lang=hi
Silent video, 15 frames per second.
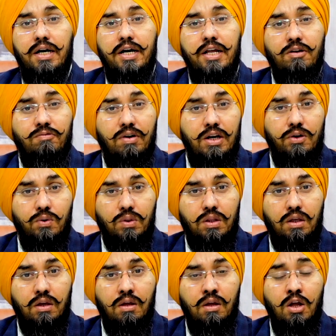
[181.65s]
ग्रेडिंग वाली
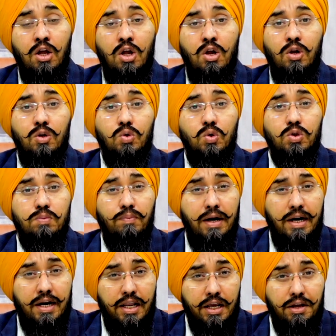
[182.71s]
होती हैं तो
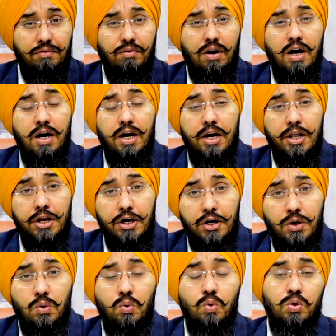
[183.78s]
उसमें डी वन डी
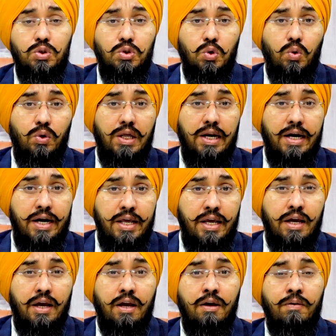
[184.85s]
टू जो
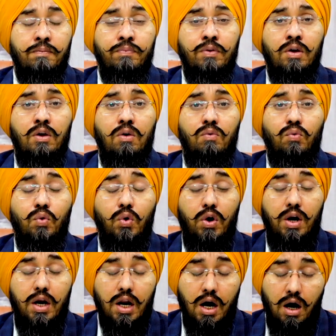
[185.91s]
ग्रेडिंग है वो
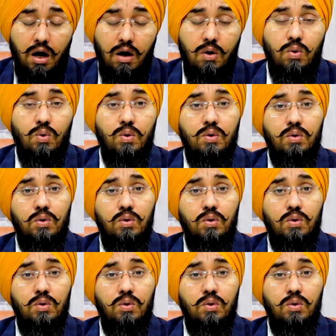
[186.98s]
ना हो